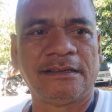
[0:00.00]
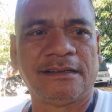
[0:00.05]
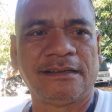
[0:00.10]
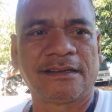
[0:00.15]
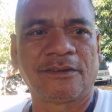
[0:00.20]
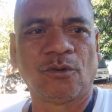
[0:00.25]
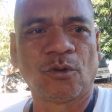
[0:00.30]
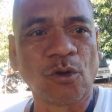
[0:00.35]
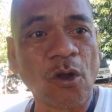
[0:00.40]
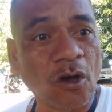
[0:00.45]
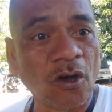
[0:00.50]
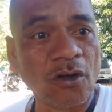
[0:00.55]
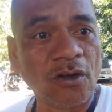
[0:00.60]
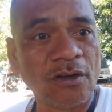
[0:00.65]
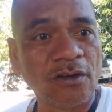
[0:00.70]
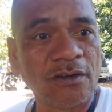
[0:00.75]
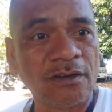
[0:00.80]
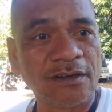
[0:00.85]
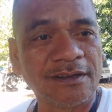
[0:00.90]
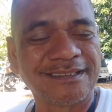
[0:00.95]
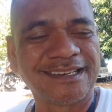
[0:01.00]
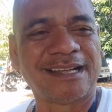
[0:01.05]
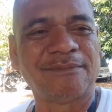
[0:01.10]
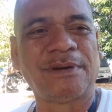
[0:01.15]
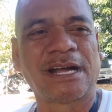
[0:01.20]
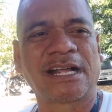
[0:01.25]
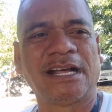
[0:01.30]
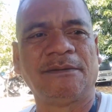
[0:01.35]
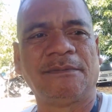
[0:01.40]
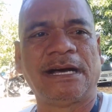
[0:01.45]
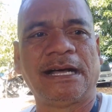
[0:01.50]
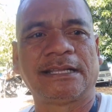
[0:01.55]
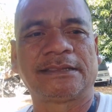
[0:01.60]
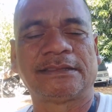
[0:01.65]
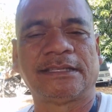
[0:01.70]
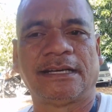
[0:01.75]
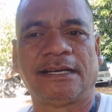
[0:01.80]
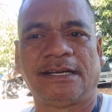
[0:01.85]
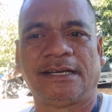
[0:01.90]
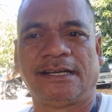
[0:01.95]
Kuno, na bagamat
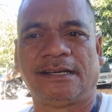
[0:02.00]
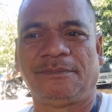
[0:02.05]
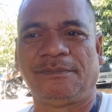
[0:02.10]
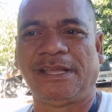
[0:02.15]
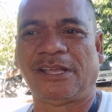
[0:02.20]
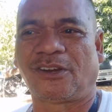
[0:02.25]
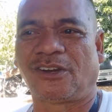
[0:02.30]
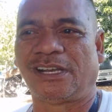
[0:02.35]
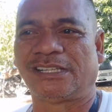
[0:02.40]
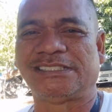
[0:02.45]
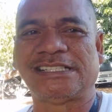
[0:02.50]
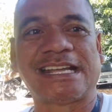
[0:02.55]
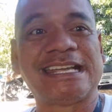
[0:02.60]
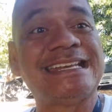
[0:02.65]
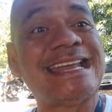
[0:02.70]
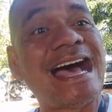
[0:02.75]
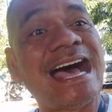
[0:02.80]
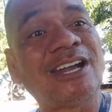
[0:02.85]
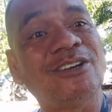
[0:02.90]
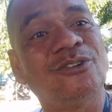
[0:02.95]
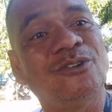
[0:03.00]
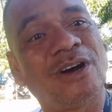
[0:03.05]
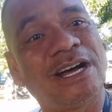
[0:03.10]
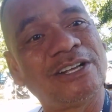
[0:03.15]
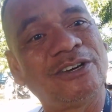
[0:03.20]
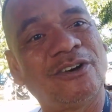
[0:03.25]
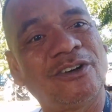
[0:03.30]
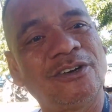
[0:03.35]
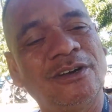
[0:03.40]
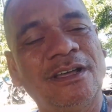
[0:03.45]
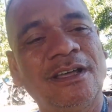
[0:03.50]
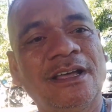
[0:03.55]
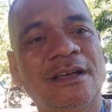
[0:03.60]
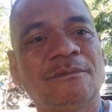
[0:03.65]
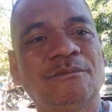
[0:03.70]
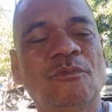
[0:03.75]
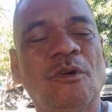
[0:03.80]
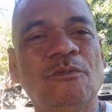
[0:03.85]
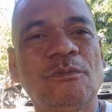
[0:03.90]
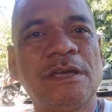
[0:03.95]
uh, mayroon na siyang hinahalo ngayon,
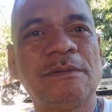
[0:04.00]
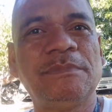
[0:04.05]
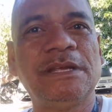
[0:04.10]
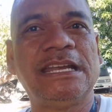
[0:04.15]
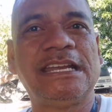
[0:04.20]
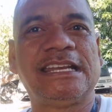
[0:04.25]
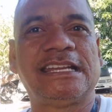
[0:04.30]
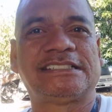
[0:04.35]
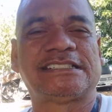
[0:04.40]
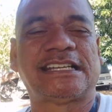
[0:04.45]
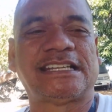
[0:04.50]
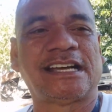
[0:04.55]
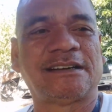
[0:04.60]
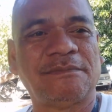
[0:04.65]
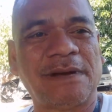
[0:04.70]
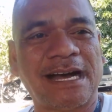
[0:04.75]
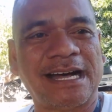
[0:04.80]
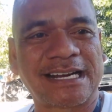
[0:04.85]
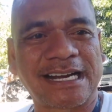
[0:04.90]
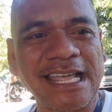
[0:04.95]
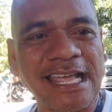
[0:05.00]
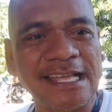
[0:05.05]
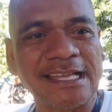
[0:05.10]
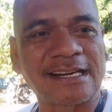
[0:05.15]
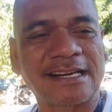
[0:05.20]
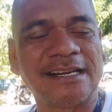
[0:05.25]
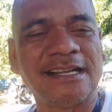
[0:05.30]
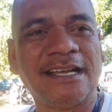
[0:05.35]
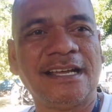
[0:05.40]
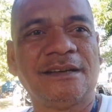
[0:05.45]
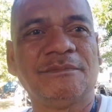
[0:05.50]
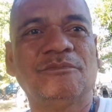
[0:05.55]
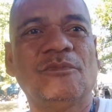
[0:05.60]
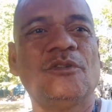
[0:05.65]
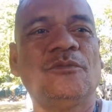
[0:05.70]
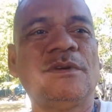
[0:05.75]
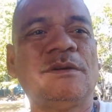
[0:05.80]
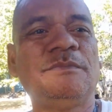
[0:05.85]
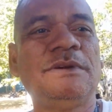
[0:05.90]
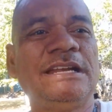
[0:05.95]
bumibili na siya ng mga rare,
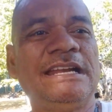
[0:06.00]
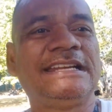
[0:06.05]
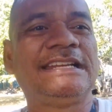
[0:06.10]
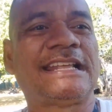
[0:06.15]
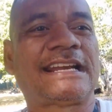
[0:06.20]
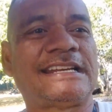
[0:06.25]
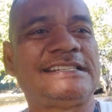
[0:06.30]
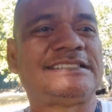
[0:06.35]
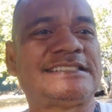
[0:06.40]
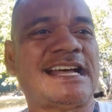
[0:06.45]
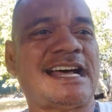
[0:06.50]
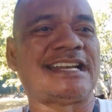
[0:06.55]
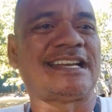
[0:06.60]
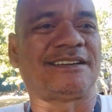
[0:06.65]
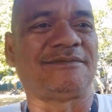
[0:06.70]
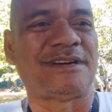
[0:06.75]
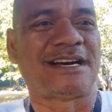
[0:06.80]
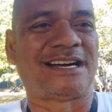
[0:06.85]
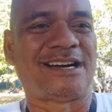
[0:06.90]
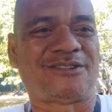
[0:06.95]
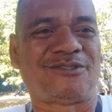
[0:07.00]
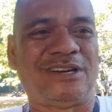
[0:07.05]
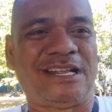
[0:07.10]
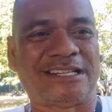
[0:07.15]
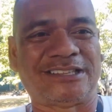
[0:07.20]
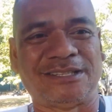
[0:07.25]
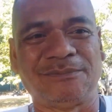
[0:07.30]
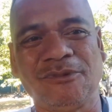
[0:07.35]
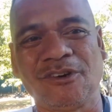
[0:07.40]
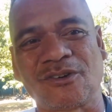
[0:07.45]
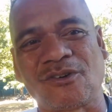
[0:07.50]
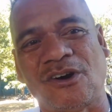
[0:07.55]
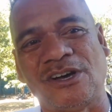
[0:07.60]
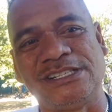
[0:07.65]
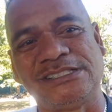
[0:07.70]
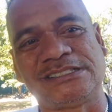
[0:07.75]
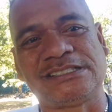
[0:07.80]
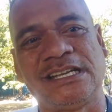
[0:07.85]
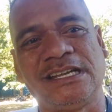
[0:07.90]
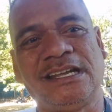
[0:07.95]
bumibili na rin siya ng mga collectible
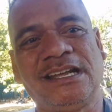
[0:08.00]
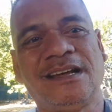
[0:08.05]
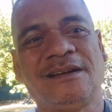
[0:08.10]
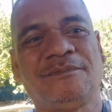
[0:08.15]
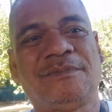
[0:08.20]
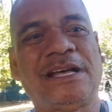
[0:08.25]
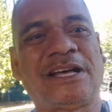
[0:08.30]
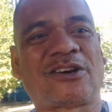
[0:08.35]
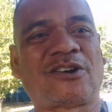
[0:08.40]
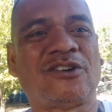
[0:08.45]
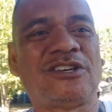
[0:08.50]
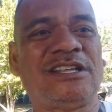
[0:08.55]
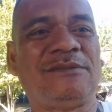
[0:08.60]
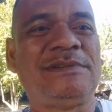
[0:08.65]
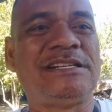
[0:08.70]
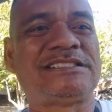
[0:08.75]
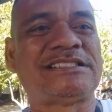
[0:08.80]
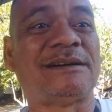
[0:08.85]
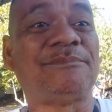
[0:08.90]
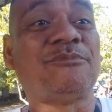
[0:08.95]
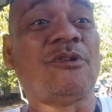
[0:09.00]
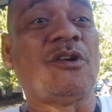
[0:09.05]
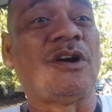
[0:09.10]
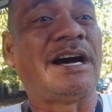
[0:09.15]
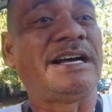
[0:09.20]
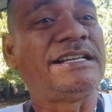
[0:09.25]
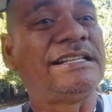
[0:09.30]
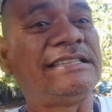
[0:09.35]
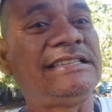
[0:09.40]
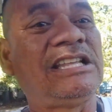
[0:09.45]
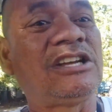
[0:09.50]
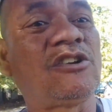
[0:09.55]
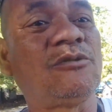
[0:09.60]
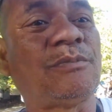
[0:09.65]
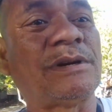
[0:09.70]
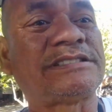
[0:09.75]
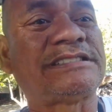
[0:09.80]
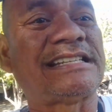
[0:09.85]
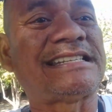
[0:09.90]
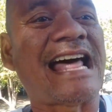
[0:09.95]
coins, pero ni minsan po ay hindi ko pa
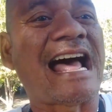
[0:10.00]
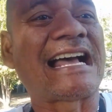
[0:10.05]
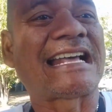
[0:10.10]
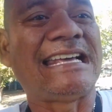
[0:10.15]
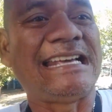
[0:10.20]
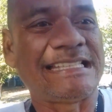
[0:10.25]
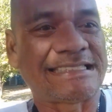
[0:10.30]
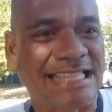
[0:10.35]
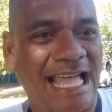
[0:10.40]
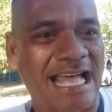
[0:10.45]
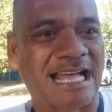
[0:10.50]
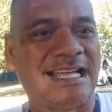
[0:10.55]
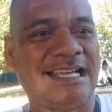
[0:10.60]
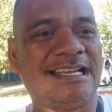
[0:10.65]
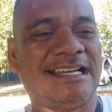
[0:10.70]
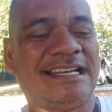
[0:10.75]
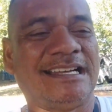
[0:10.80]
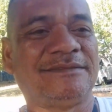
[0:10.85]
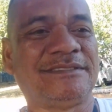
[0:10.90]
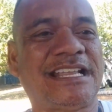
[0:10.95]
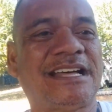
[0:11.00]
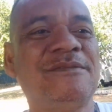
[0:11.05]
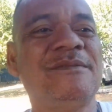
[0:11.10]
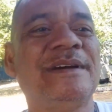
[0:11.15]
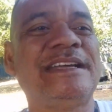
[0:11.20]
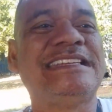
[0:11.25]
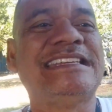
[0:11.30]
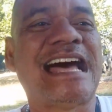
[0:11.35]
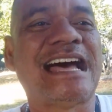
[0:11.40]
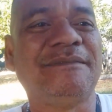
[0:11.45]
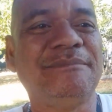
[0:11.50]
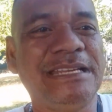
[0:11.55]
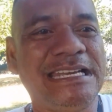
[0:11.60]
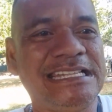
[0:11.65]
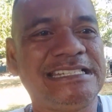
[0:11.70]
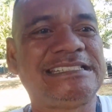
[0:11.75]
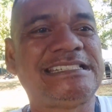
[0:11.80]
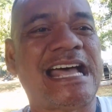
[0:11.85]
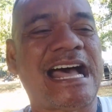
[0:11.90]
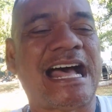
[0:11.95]
siya nakita na may nabili
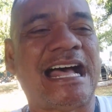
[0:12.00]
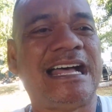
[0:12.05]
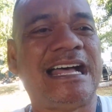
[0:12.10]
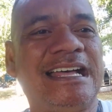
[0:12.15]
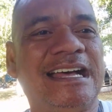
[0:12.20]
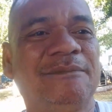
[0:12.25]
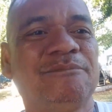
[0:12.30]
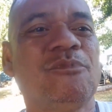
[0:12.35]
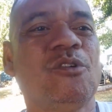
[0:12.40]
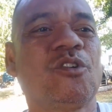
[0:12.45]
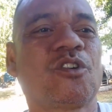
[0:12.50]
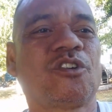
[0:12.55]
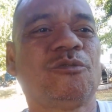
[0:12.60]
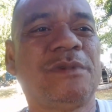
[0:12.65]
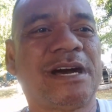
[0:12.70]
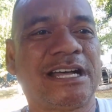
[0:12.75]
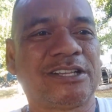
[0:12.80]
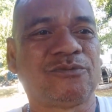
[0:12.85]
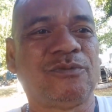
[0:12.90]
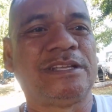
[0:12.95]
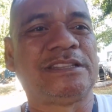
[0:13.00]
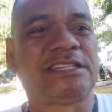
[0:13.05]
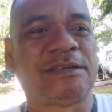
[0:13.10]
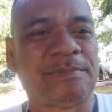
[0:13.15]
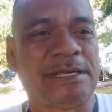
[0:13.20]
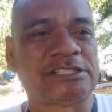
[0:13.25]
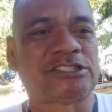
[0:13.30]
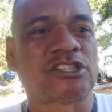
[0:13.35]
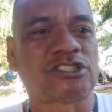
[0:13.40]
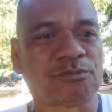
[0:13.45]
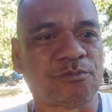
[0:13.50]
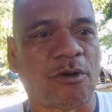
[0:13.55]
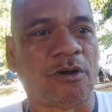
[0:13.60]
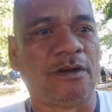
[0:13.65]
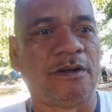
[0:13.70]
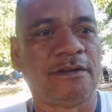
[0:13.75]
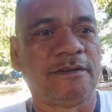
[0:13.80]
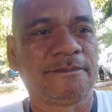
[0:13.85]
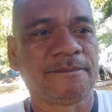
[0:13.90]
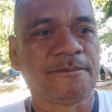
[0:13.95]
siya, puro mga 20 pesos po.
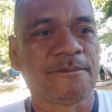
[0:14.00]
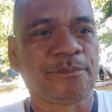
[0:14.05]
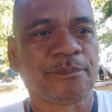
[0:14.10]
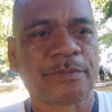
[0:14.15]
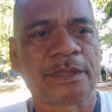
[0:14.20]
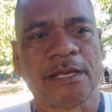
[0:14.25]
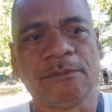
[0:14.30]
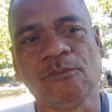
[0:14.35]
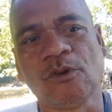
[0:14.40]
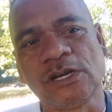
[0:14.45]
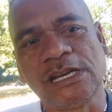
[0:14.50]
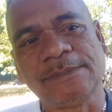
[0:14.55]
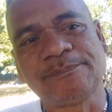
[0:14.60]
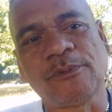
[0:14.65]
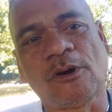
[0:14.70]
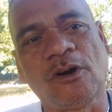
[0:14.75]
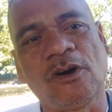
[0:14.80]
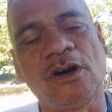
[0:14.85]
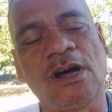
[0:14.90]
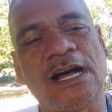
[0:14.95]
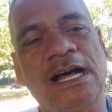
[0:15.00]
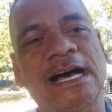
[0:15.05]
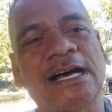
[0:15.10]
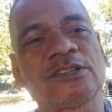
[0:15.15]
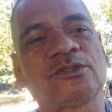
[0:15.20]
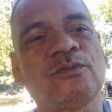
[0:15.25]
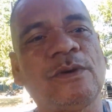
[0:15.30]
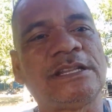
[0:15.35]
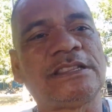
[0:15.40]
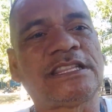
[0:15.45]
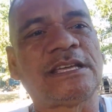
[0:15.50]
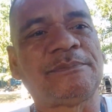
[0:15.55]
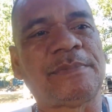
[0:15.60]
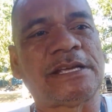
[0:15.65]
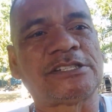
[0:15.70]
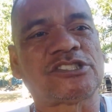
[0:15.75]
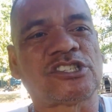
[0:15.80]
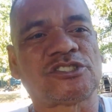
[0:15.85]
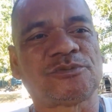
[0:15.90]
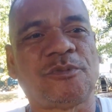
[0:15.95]
Muli po, ang 20
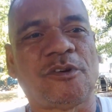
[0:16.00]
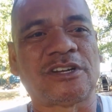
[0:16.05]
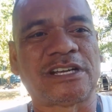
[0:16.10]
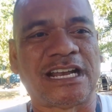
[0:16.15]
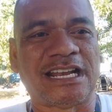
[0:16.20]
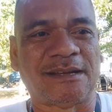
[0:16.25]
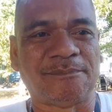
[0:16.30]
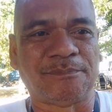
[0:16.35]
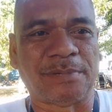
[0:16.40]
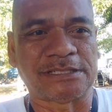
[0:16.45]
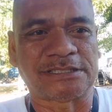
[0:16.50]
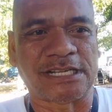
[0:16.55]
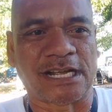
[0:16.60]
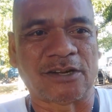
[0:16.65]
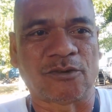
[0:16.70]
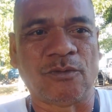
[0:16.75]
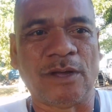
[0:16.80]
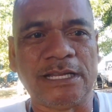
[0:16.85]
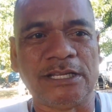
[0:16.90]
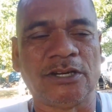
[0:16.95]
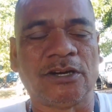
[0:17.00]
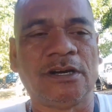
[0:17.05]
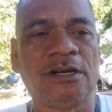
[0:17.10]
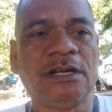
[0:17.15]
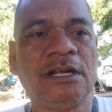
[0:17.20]
pesos po na lampas ang kwelyo